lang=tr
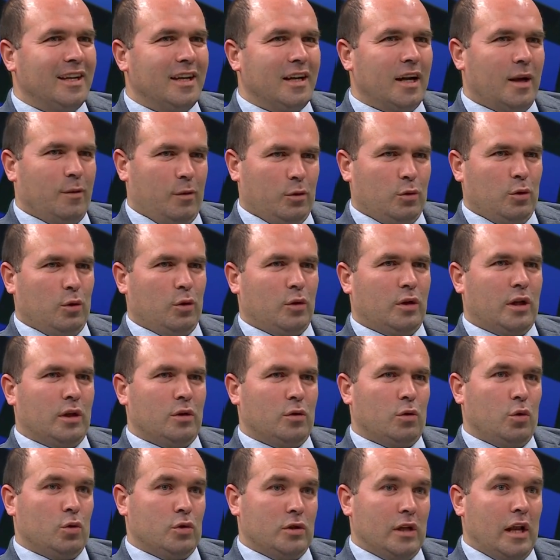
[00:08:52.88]
Ama
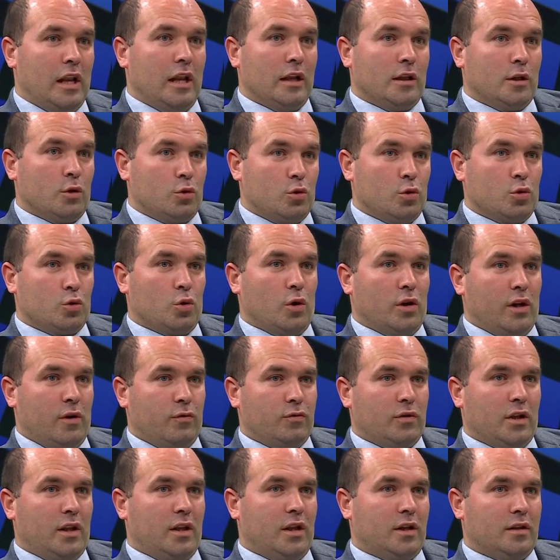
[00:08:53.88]
Dorukan özellikle şu son
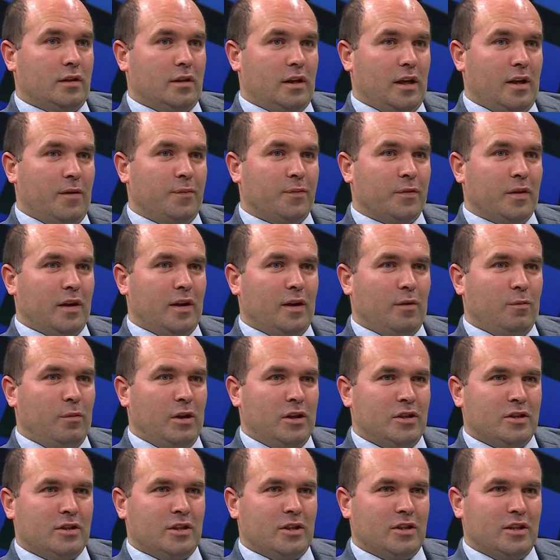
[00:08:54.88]
haftalarda
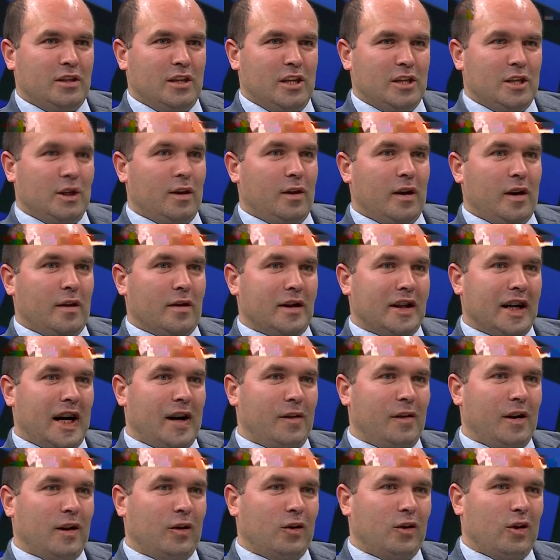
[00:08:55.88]
Beşiktaş'ın Necebi gibi sağ
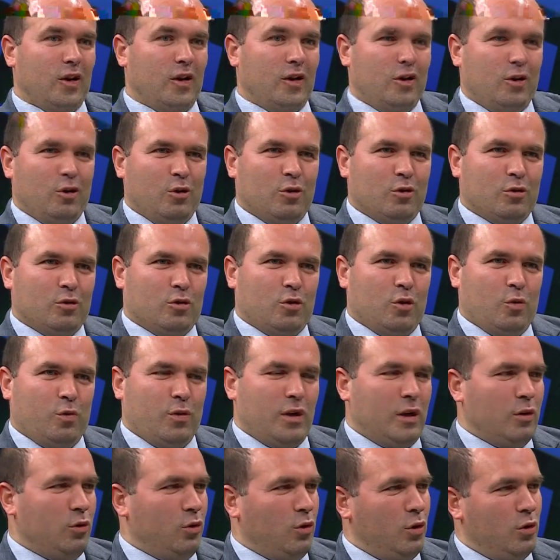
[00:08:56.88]
bekte oynuyor,
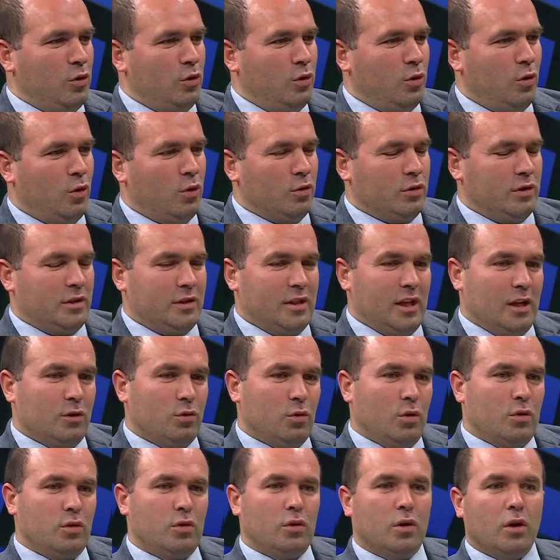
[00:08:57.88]
stoperde oynuyor, orta sahada
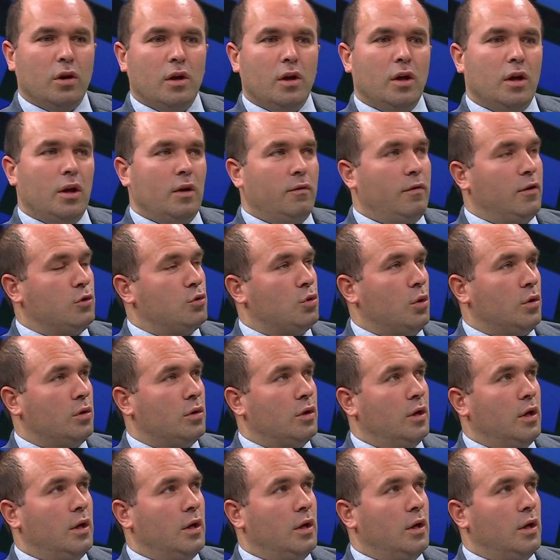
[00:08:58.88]
oynuyor ve çok